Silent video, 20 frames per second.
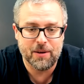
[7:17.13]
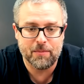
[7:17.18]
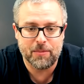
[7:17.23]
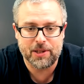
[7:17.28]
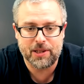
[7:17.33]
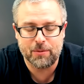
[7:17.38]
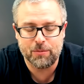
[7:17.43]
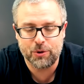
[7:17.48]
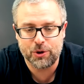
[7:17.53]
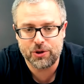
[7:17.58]

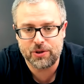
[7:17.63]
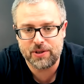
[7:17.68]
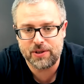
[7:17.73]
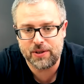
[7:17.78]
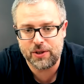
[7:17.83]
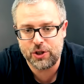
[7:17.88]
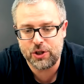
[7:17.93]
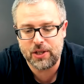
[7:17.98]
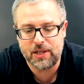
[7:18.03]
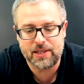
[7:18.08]
Потому что
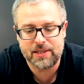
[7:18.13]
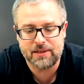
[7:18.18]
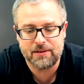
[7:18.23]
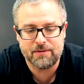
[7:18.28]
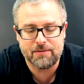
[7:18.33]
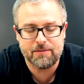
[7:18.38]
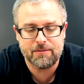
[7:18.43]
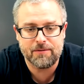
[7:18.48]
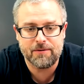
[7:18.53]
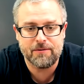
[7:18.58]
сейчас
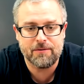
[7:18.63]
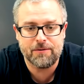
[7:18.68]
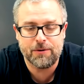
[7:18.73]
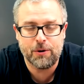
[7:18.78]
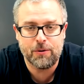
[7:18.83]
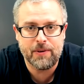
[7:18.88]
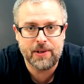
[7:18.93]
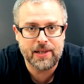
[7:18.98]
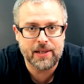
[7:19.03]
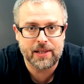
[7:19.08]
в
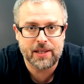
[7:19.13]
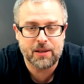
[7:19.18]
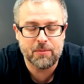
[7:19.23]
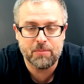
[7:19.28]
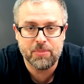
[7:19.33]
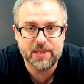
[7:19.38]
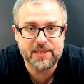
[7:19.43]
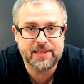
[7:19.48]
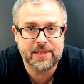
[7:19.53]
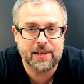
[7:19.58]
ювелирке
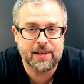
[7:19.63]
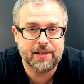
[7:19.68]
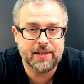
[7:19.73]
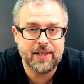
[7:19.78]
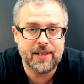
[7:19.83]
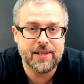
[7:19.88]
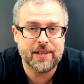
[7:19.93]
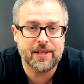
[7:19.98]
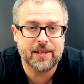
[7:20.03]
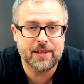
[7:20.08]
быстрых
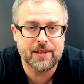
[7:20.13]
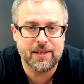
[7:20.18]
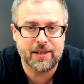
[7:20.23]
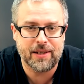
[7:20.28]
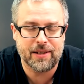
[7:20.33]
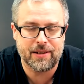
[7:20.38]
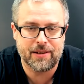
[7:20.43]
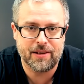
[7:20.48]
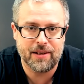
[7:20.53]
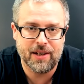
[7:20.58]
денег
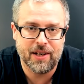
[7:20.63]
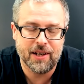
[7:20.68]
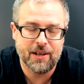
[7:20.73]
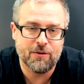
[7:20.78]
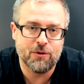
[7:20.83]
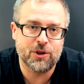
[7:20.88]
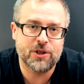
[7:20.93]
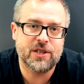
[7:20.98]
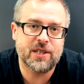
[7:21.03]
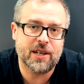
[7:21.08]
нет.
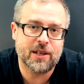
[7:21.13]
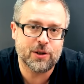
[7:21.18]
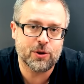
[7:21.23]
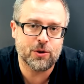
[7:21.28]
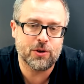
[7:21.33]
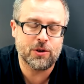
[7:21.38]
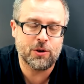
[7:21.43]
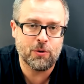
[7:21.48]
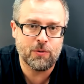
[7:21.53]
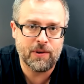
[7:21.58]
Вот те,
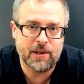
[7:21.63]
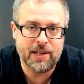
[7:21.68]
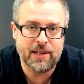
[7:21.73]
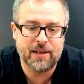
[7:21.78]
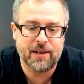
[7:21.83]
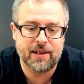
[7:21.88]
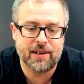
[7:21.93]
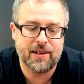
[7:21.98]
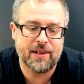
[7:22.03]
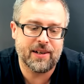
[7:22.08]
кто
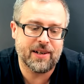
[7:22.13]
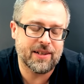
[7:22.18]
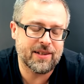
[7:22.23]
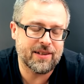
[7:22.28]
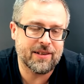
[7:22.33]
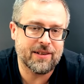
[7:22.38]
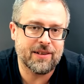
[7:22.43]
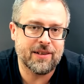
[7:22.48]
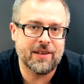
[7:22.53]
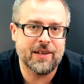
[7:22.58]
ювелиры,
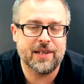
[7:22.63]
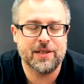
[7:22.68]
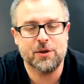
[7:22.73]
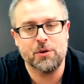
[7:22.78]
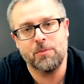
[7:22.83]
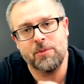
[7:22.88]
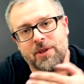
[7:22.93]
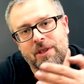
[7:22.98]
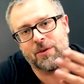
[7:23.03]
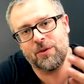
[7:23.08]
и
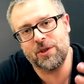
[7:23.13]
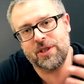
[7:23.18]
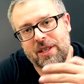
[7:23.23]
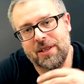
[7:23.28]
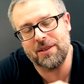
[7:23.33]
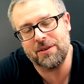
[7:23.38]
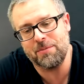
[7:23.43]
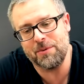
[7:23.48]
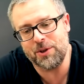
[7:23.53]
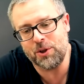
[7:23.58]
особенно вот
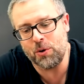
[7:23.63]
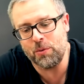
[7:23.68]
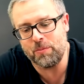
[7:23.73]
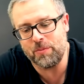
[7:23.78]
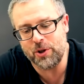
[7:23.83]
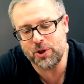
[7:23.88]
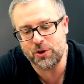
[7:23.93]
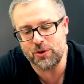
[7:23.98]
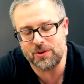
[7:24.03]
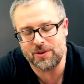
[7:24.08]
я смотрю,
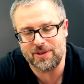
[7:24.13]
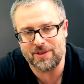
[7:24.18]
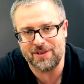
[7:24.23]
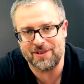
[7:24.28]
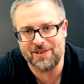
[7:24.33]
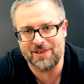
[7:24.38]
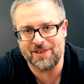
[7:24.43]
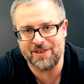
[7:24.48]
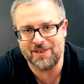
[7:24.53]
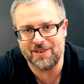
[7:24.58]
пишут
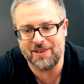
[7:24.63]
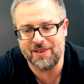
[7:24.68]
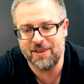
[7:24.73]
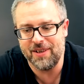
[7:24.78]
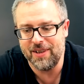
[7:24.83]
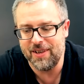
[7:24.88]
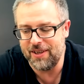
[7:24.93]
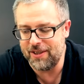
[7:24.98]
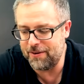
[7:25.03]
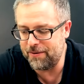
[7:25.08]
э,
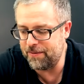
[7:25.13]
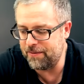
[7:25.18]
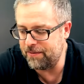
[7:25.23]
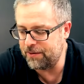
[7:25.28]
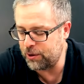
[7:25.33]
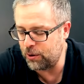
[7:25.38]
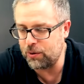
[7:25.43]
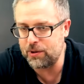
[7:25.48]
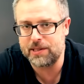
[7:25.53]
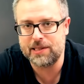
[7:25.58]

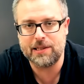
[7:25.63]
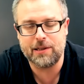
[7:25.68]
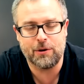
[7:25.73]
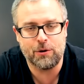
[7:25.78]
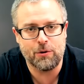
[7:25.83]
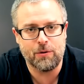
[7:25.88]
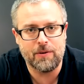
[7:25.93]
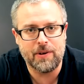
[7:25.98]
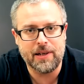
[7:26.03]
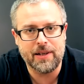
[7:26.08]

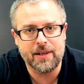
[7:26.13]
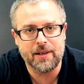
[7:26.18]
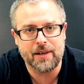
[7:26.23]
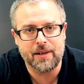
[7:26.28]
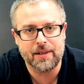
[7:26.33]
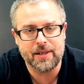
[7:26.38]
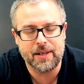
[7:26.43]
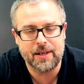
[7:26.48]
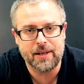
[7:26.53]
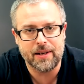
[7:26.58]
взрослые
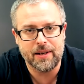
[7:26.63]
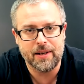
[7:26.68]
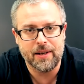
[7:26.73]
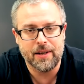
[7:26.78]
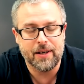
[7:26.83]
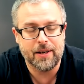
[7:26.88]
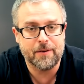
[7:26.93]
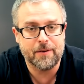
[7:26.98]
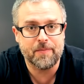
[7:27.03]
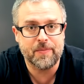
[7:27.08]
ювелиры, да,
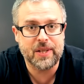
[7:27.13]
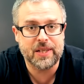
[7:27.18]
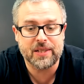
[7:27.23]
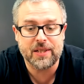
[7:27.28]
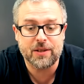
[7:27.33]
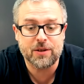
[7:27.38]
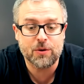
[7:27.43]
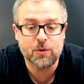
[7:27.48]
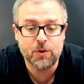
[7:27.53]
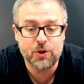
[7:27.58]

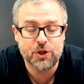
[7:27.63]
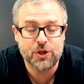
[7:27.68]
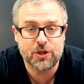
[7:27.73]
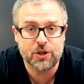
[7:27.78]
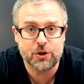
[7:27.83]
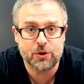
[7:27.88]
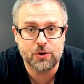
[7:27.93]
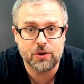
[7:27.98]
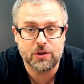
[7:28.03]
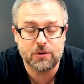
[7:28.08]
это
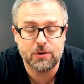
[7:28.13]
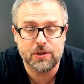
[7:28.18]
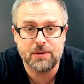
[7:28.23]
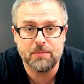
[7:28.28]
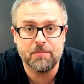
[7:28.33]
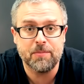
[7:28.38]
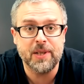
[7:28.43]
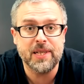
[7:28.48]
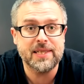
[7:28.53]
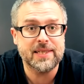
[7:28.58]
точно, что то есть
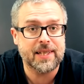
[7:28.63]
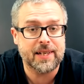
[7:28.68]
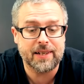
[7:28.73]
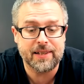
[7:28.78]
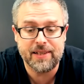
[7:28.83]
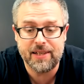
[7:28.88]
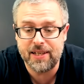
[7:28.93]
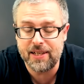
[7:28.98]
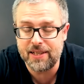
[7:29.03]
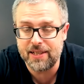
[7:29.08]

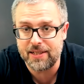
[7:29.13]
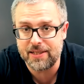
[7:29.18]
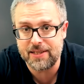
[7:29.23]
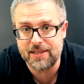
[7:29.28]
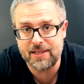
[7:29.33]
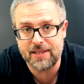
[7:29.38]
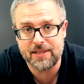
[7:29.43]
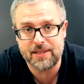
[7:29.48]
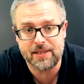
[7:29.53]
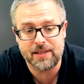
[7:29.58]
быстрых денег
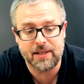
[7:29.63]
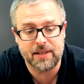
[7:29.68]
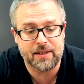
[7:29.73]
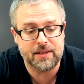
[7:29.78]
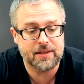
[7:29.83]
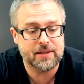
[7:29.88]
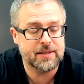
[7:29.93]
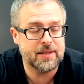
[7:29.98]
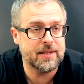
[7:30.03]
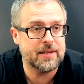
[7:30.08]
здесь
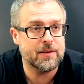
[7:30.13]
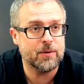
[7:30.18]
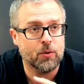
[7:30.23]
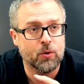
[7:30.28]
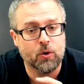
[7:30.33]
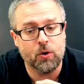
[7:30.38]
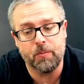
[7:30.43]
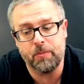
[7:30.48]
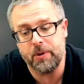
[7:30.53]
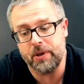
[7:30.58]
нет. Здесь
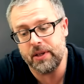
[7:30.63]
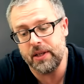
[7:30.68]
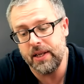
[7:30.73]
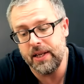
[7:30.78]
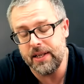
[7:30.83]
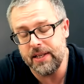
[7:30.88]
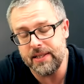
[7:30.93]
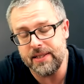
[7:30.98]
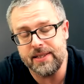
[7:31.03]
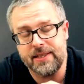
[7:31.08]
опыт,
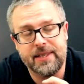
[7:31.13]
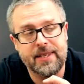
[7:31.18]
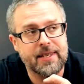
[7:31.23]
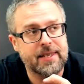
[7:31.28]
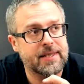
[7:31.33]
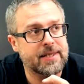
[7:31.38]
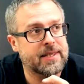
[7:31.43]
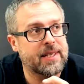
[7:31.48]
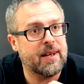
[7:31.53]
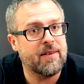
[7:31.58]

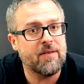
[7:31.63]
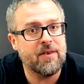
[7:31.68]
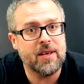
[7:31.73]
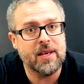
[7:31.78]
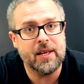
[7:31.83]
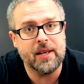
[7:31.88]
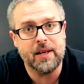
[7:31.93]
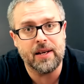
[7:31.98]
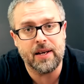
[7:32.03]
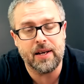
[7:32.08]
здесь
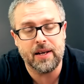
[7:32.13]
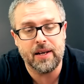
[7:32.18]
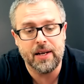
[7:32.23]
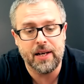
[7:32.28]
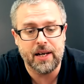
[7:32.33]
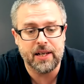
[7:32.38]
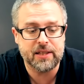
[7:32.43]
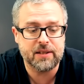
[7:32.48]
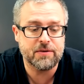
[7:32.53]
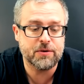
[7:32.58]
доверие.
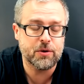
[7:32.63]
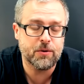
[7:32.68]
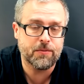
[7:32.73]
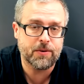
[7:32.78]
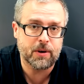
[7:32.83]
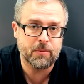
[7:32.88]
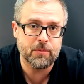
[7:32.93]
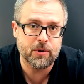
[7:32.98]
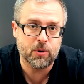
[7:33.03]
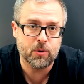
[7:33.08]
Это все
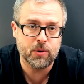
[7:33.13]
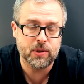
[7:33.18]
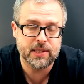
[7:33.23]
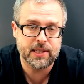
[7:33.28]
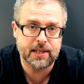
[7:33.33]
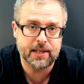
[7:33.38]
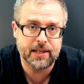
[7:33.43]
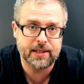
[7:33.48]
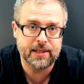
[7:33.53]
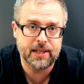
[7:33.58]

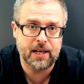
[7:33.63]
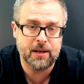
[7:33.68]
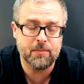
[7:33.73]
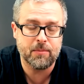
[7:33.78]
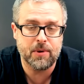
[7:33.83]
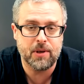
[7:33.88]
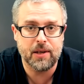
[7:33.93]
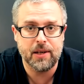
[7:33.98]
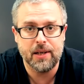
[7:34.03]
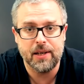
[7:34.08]
формируется
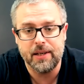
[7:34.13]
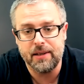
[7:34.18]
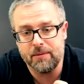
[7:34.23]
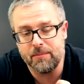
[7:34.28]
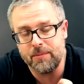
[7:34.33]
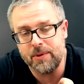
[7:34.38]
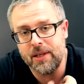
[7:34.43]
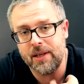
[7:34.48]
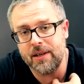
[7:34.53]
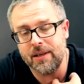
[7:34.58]
годами.
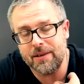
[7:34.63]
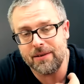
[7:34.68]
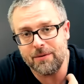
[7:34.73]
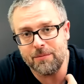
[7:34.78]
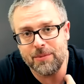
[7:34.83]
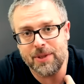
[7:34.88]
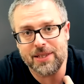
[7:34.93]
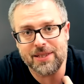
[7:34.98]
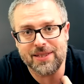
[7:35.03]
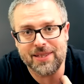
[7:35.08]
Мне,
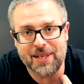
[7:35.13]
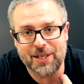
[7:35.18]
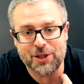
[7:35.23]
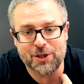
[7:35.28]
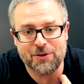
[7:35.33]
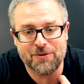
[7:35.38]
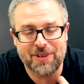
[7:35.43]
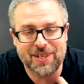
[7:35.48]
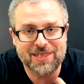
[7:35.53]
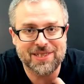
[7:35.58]
мне
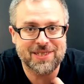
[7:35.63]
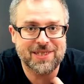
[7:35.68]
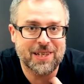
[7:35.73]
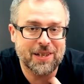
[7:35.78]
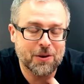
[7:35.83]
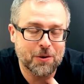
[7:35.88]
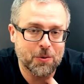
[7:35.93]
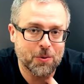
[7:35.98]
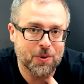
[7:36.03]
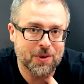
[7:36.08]
стаж
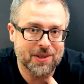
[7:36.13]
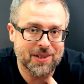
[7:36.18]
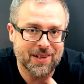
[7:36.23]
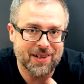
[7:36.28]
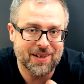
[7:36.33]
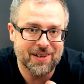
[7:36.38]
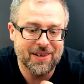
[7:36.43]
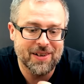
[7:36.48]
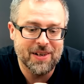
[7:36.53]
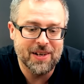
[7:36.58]
23
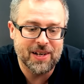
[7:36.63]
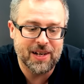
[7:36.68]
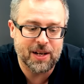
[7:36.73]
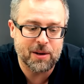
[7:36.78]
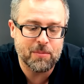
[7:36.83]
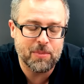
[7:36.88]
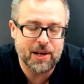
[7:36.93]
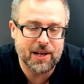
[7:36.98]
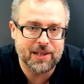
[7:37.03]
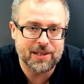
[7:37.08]
года.
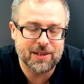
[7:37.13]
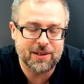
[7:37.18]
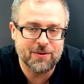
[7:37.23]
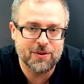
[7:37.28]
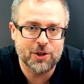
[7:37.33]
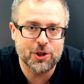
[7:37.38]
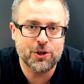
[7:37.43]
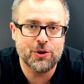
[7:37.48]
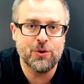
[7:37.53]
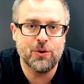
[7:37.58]
Ребят, и
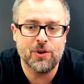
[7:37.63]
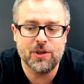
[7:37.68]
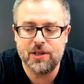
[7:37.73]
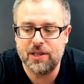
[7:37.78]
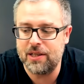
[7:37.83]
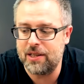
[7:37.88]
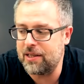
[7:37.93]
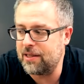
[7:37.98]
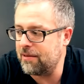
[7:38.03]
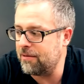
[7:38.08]
вы
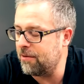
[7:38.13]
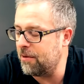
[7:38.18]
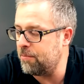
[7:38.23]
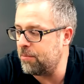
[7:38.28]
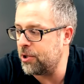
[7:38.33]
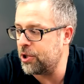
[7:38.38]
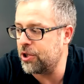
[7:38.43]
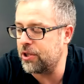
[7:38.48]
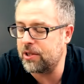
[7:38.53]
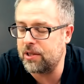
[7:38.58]
ждете, вы
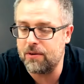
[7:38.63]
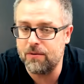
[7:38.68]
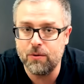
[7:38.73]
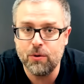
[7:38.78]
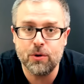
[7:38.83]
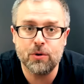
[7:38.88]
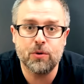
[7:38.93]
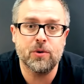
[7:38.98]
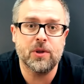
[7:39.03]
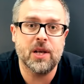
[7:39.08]
пишете,
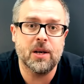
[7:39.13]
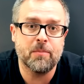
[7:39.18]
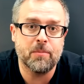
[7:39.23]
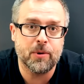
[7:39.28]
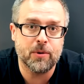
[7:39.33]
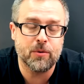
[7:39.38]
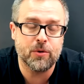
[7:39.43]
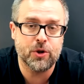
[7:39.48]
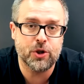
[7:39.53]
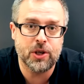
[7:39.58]
вот у тебя
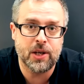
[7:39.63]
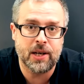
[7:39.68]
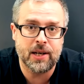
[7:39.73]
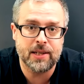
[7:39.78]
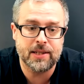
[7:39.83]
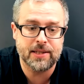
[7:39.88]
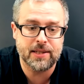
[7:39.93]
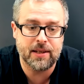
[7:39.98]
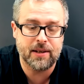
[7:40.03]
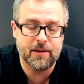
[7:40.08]

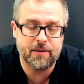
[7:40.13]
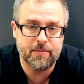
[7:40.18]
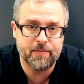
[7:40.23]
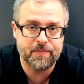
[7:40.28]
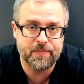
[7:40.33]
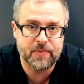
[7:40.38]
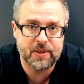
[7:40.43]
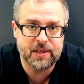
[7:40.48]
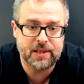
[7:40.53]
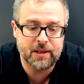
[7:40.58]
получается.
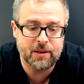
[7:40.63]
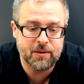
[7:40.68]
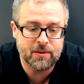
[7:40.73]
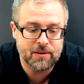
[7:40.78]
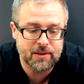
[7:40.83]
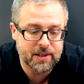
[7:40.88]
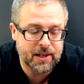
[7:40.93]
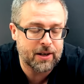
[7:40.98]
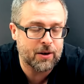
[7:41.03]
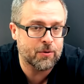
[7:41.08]
Да,
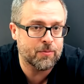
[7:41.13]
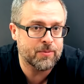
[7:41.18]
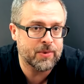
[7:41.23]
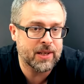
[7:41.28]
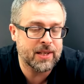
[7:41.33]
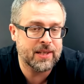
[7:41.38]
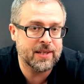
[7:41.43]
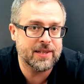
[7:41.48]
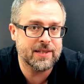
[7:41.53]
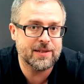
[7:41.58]
да, у меня
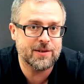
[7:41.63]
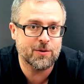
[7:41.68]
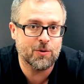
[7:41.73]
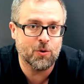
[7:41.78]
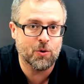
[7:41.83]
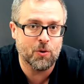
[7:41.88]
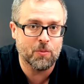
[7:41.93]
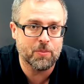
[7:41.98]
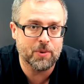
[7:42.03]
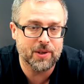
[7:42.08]
есть
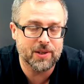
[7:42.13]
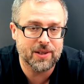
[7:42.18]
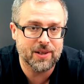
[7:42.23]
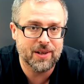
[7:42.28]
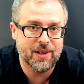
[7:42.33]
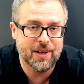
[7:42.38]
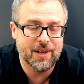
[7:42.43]
опыт.